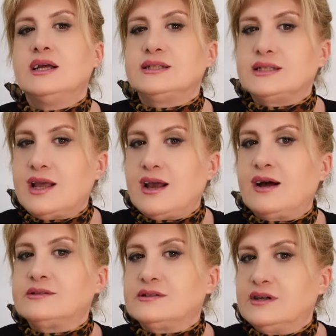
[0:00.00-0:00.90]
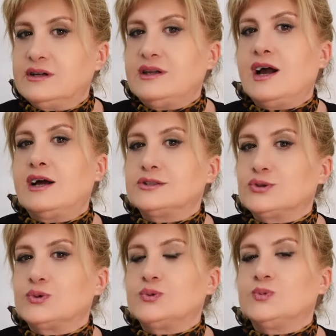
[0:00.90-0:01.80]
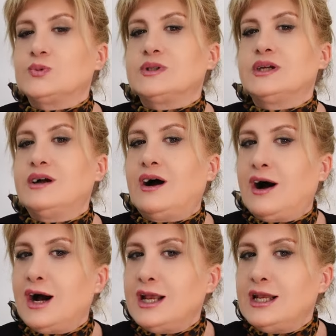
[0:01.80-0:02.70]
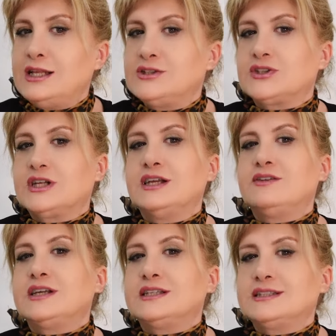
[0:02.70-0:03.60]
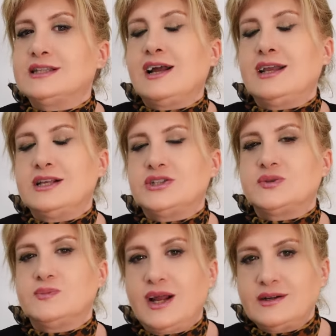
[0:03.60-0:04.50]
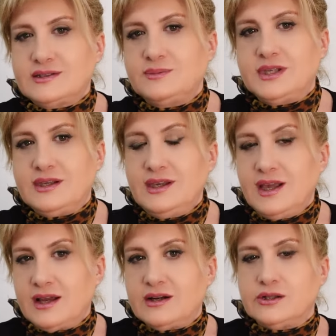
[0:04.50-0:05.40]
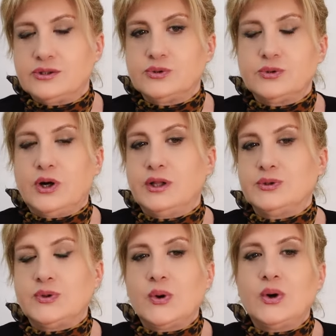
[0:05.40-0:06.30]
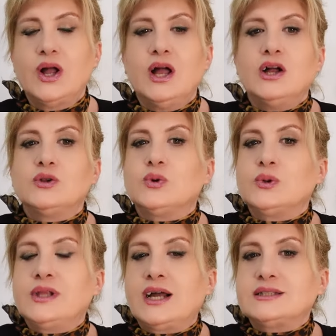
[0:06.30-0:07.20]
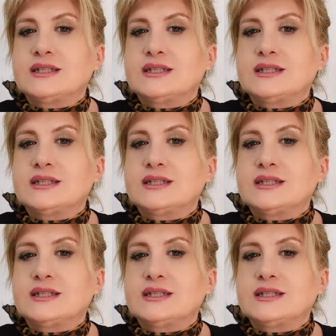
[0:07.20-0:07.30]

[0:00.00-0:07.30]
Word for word: seyahat, kariyer sorumlulukları, aile ilişkileri ve kişisel gelişimler tabii ki yer alıyor. Dolunay